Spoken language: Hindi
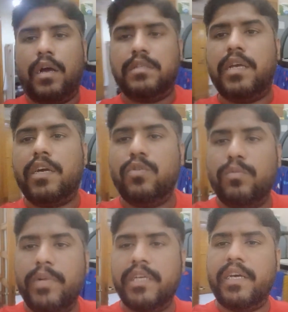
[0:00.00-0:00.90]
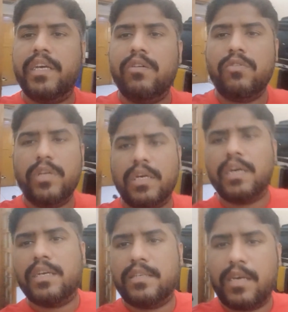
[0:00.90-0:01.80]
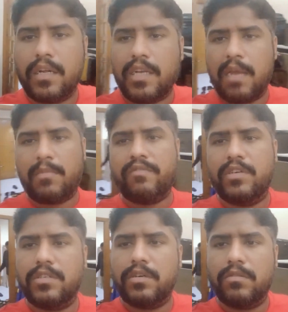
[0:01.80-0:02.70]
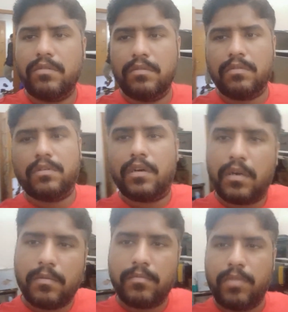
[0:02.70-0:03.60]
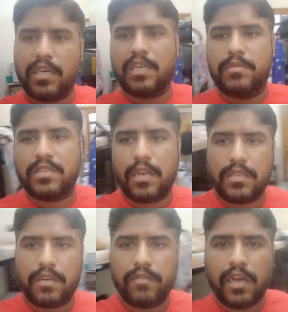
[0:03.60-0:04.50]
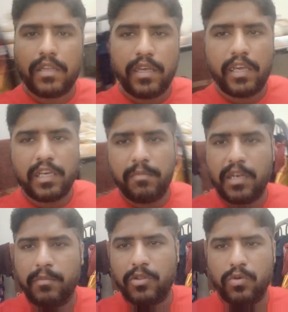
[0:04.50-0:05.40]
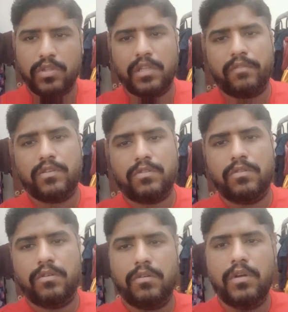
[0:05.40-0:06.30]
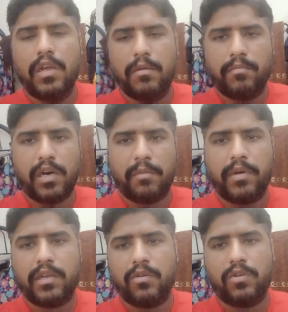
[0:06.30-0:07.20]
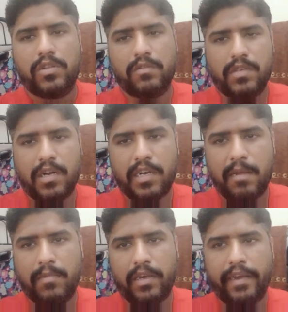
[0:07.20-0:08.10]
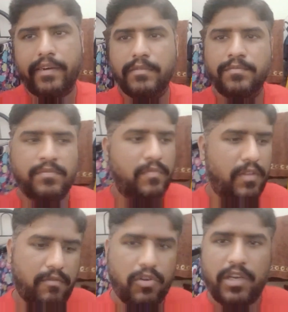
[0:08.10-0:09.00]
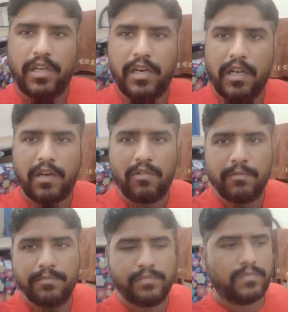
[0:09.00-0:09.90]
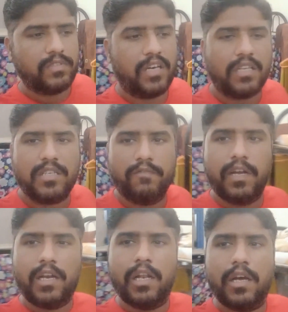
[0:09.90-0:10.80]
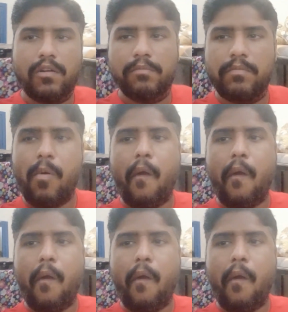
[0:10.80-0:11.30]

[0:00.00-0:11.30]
अच्छा एक रूममेट आए हैं उन्होंने कहा है कि ज़्यादा टाइम ना वेस्ट करो बाकी भी सारा सर्फ डाल के एक ही बारी में दो तीन दफ़े इसको धो लो बार बार करोगे तो ज़्यादा टाइम लगेगा तो वही करने लगा हूँ अब सारा सर्फ डालने लगा हूँ